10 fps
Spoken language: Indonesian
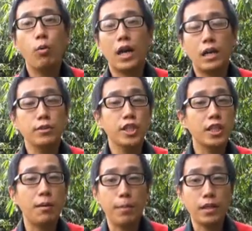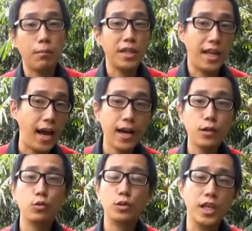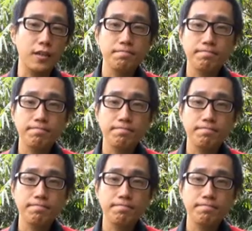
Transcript: bukanlah menjadi tempat yang menyenangkan untuk dia.